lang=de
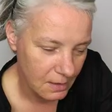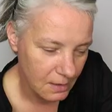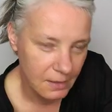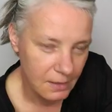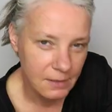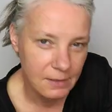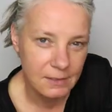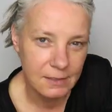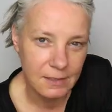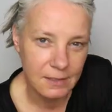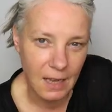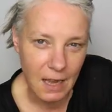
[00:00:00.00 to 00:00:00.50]

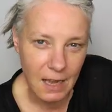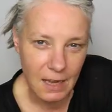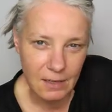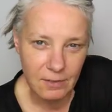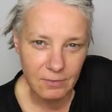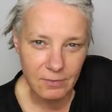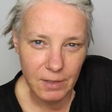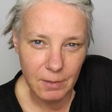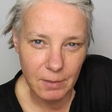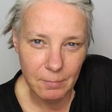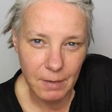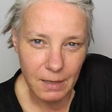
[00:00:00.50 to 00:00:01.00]
Sagen
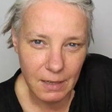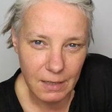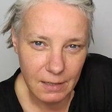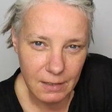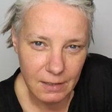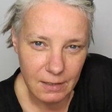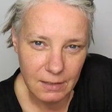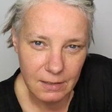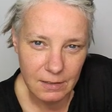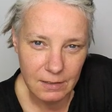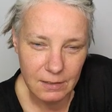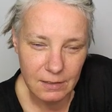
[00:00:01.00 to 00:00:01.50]
wir
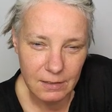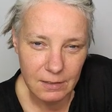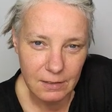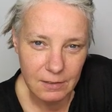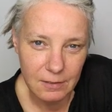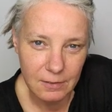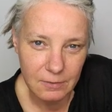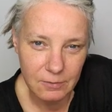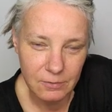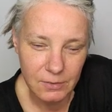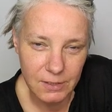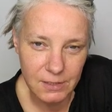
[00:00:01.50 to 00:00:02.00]
mal,
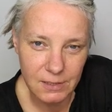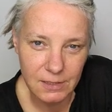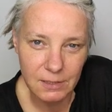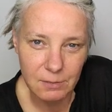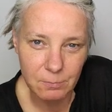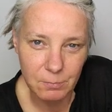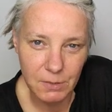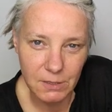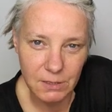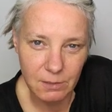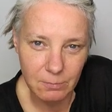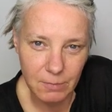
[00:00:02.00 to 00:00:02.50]
wir sind
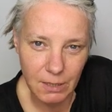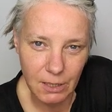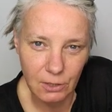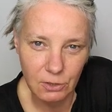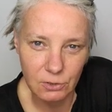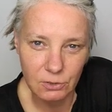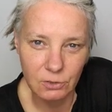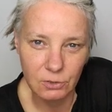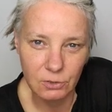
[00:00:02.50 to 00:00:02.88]
mit dem Auto